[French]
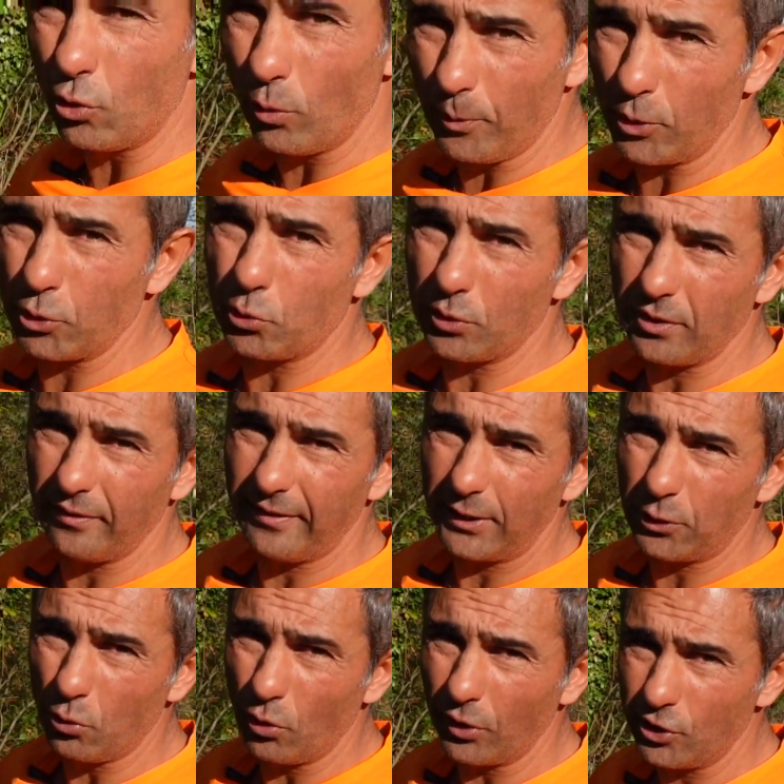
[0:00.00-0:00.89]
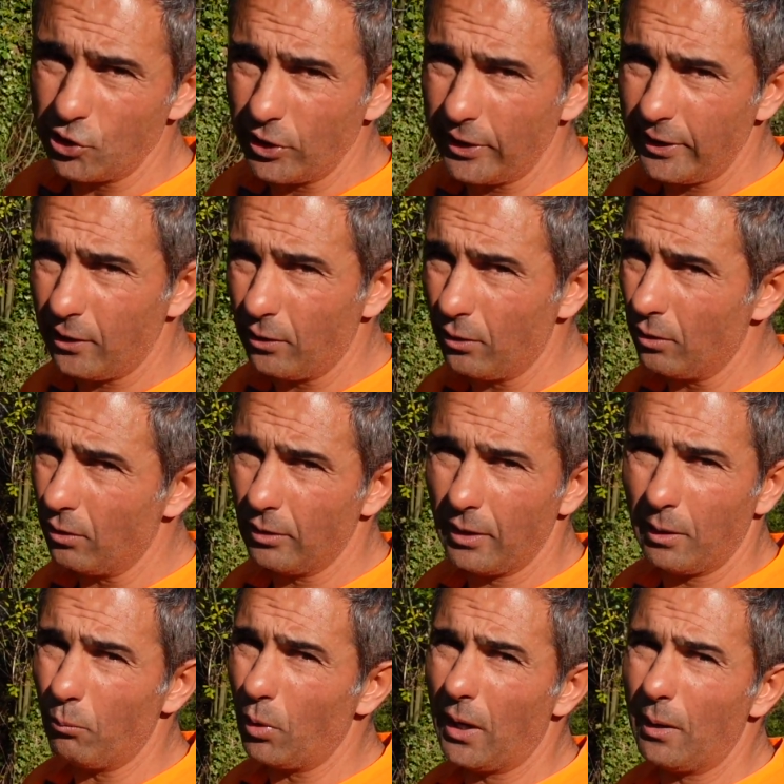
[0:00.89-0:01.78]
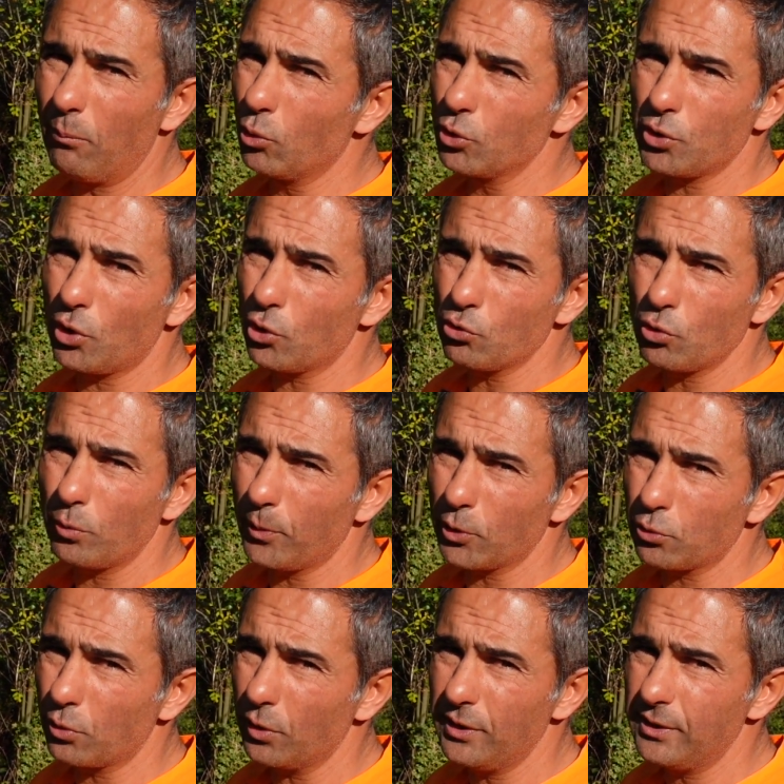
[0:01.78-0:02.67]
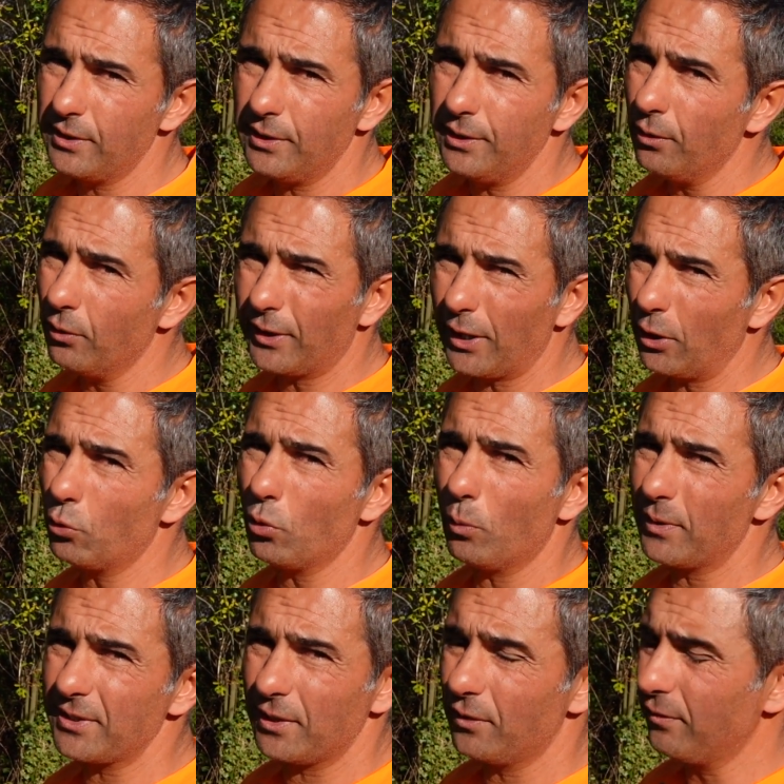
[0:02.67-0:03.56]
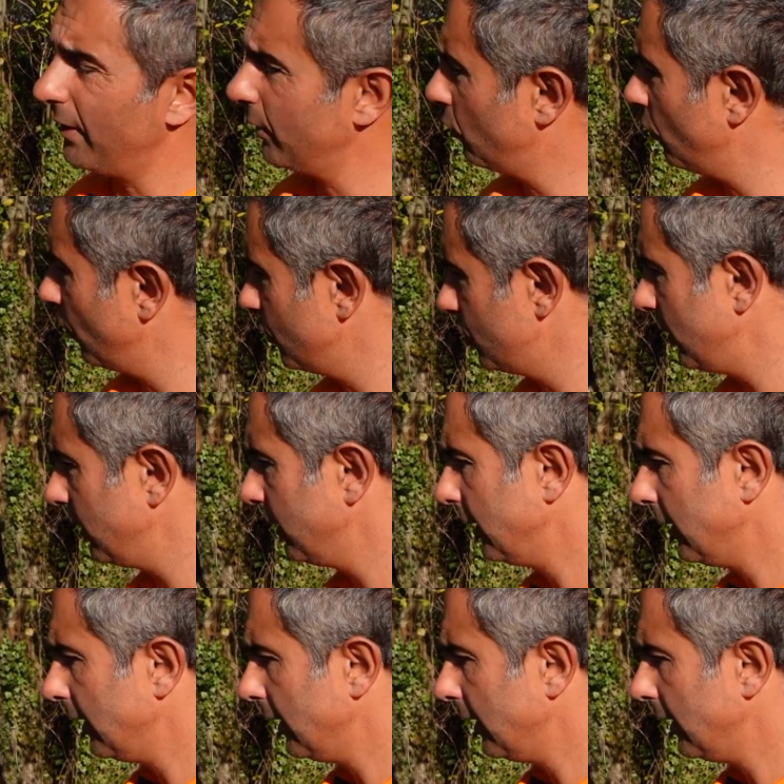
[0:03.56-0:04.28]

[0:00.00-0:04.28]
je pense que ça va être corrigé. Euh, à mon sens, je pense que d'ici euh, quelques mois, ça devrait être corrigé.